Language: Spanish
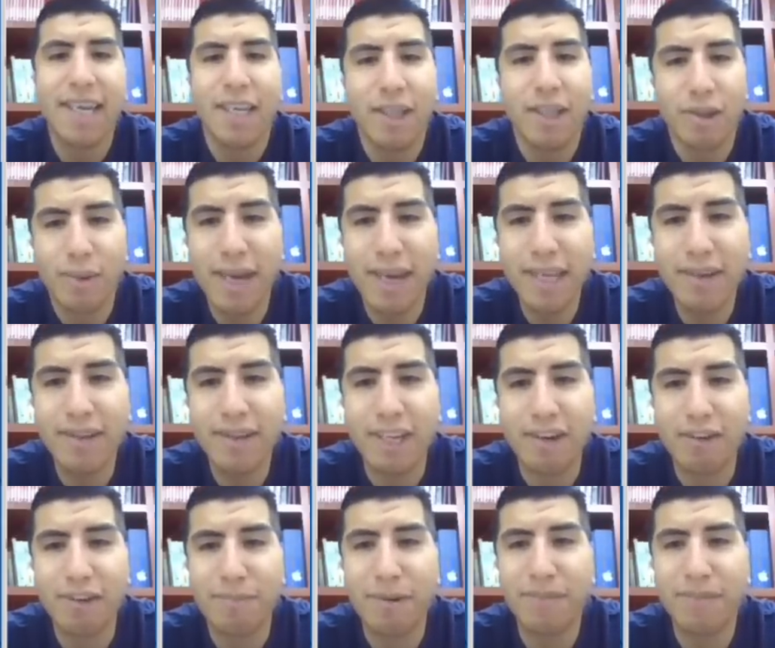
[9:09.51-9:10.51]
dueño del
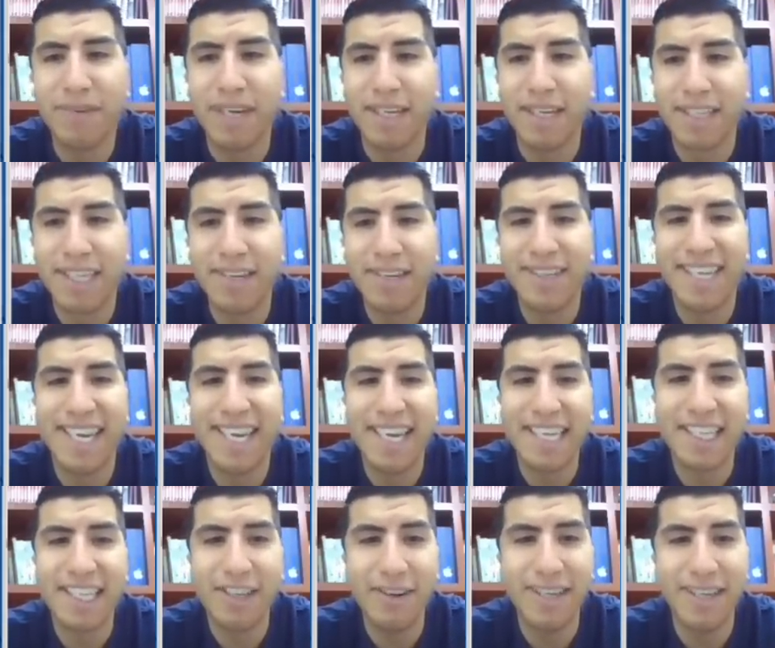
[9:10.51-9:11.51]
grupo financiero
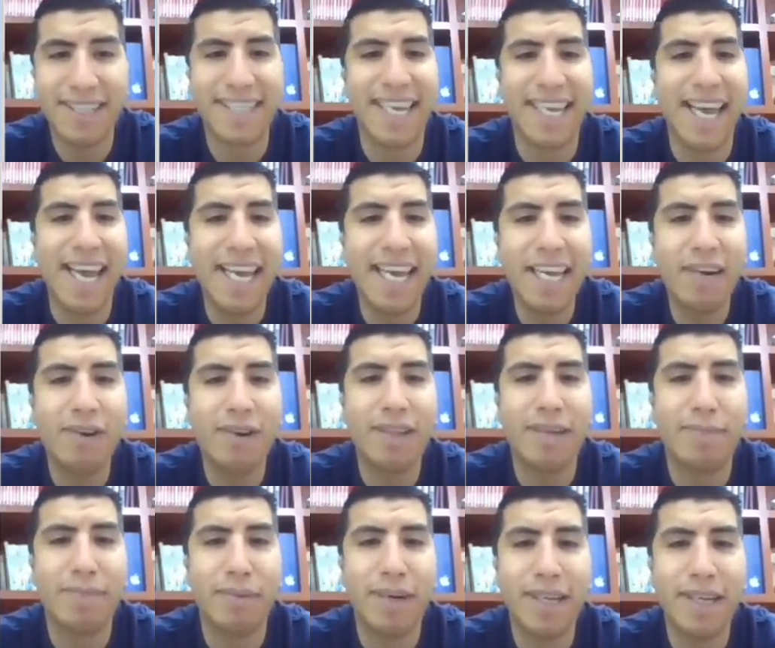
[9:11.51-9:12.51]
Interacciones e hijo
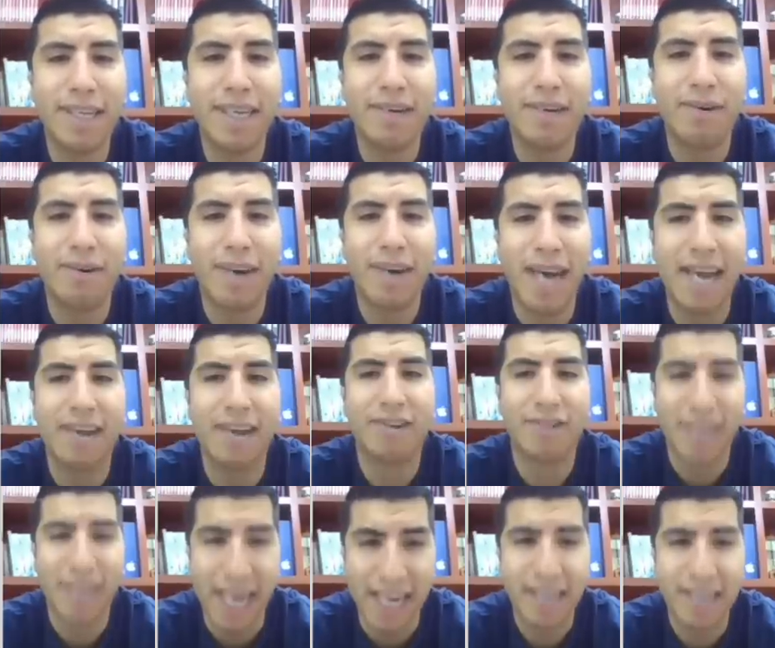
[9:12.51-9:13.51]
del político
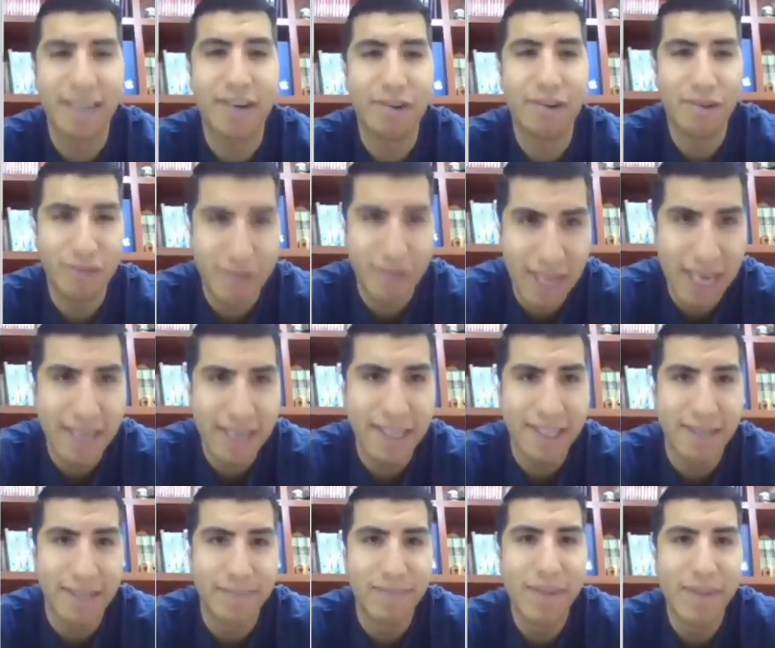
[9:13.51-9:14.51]
Carlos Hank
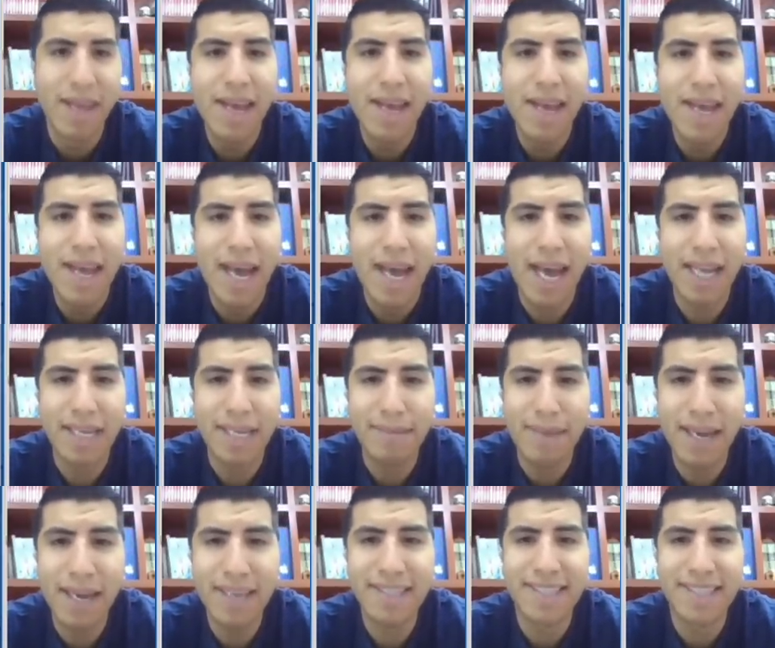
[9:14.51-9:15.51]
González,
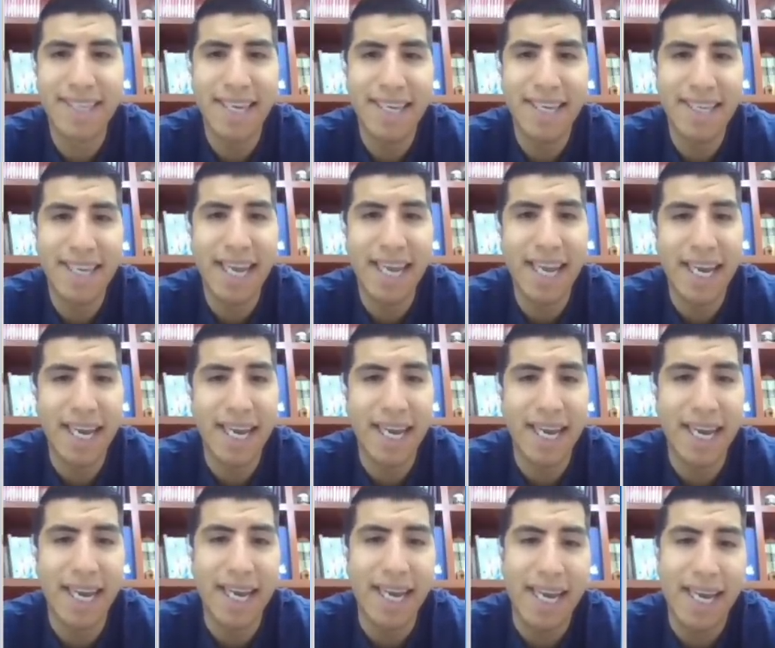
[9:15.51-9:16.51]
además
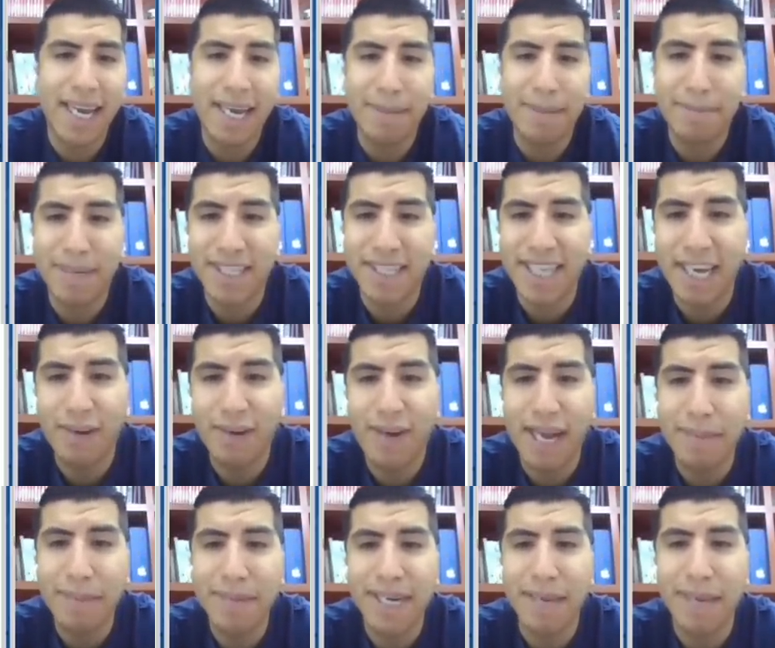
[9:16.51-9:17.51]
del eh, empresario
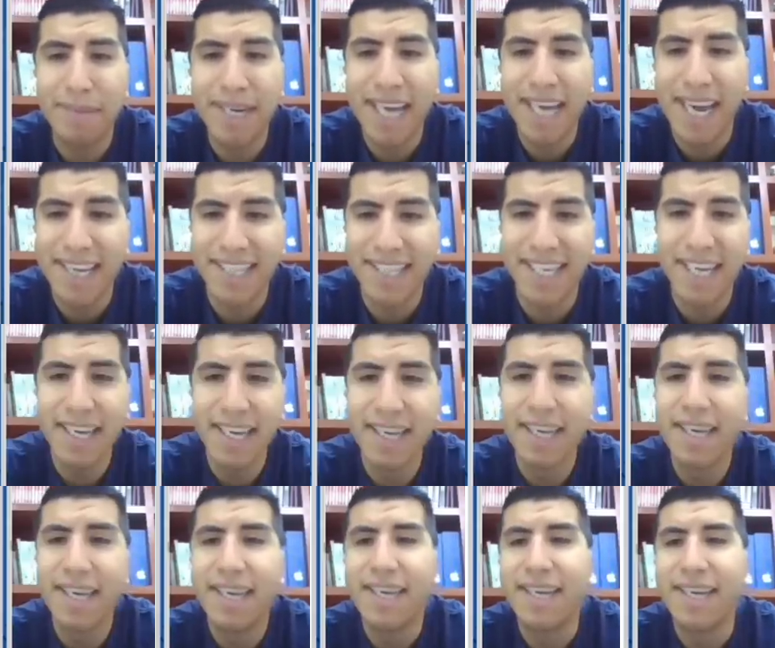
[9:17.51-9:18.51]
Jaime Camil Garza,
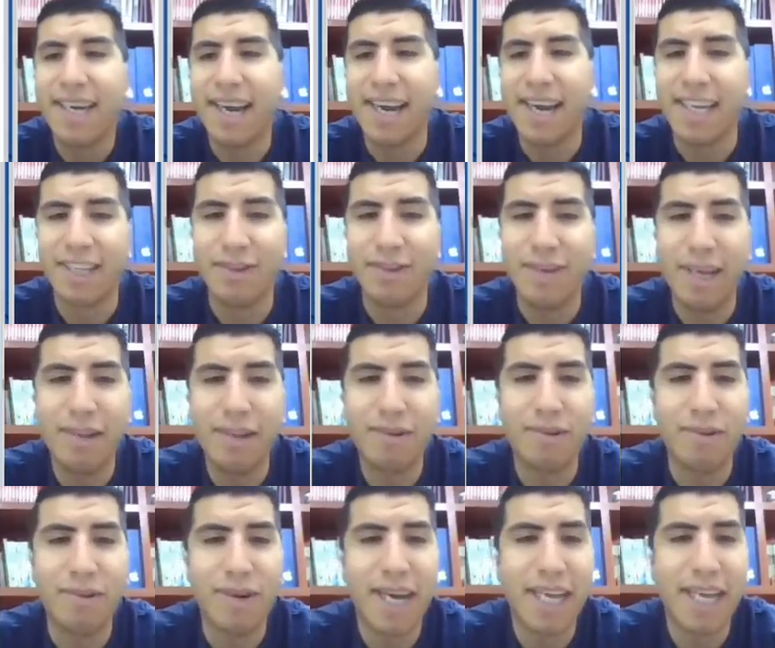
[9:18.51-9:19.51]
relacionado
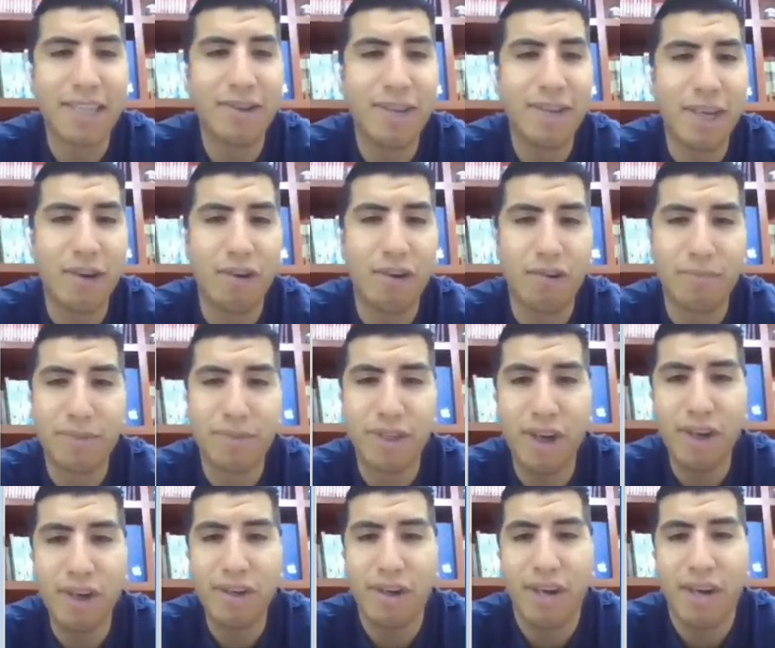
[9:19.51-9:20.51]
con casos de
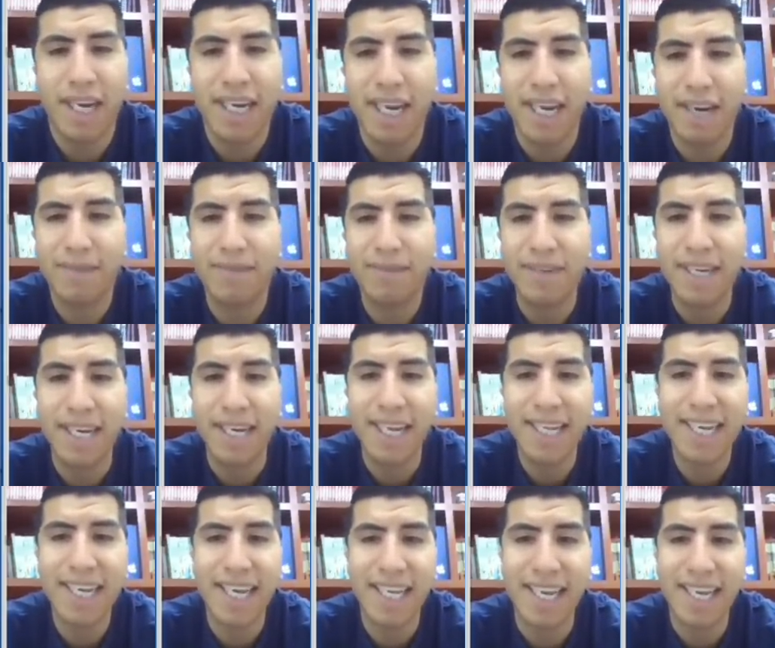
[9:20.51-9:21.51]
corrupción en la refinería
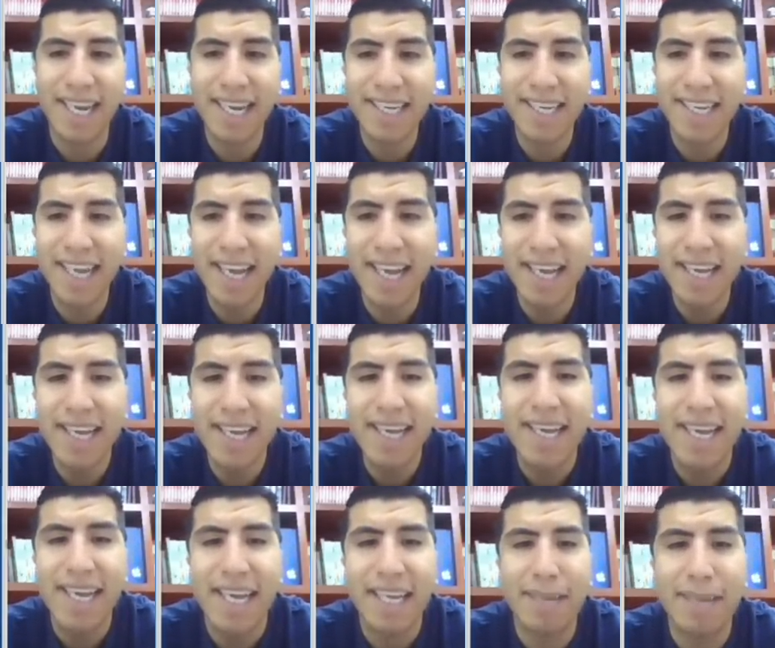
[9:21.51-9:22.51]
de Cadereyta
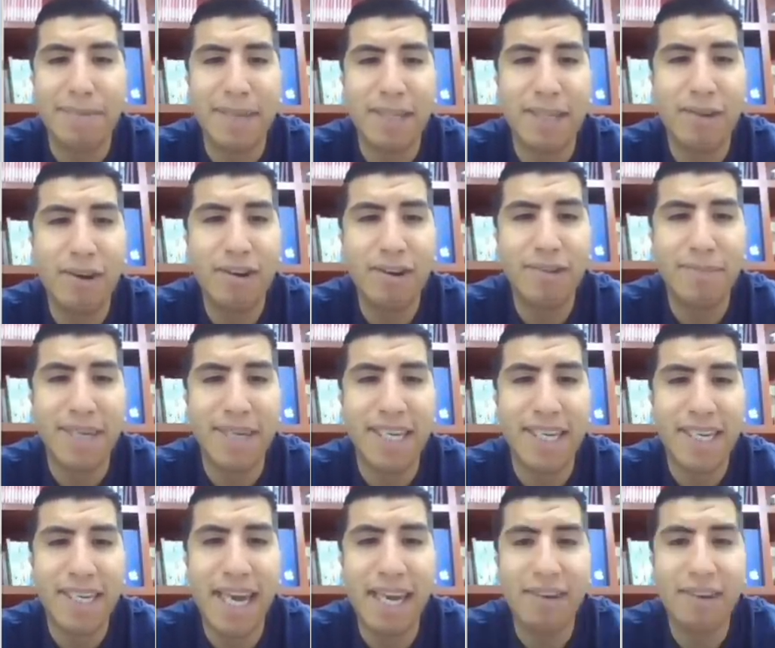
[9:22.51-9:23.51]
de Petróleos
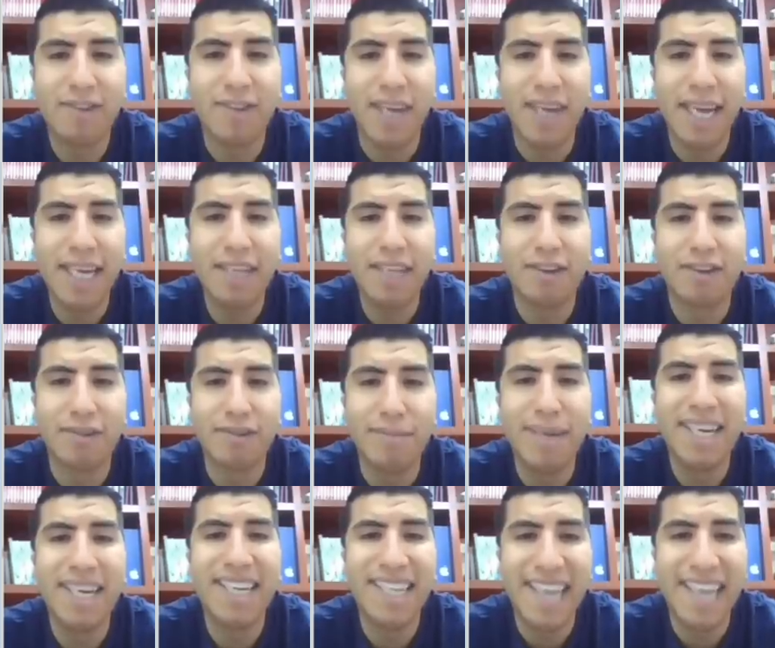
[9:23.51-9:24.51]
Mexicanos en
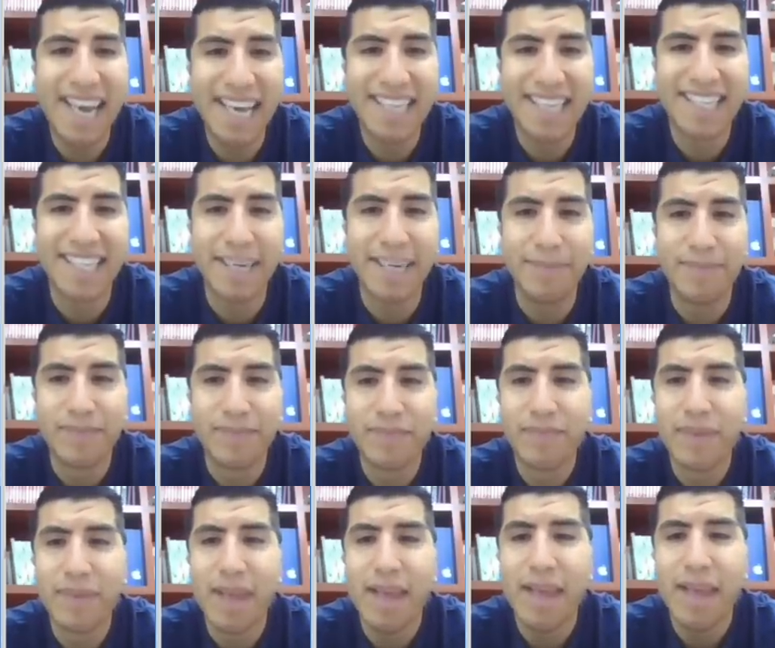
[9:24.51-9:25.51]
2013.
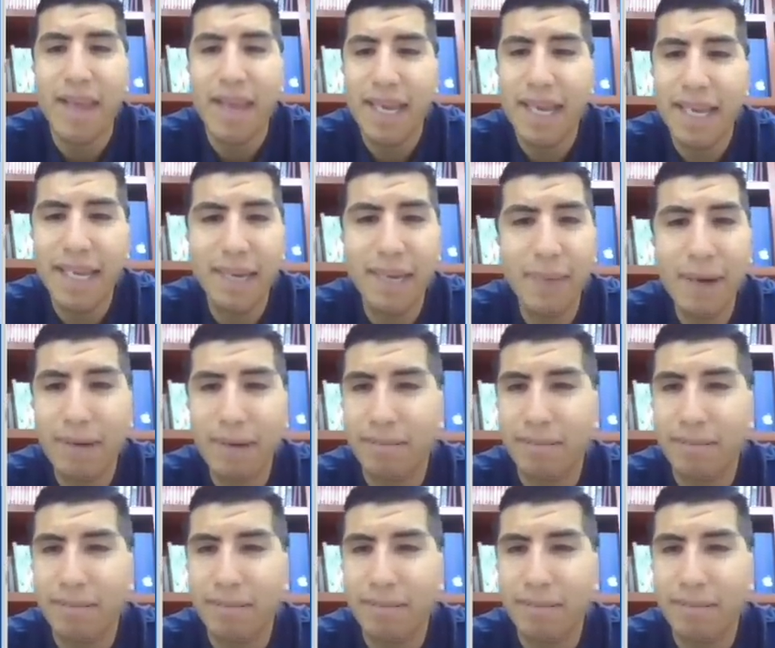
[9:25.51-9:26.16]
Y bueno,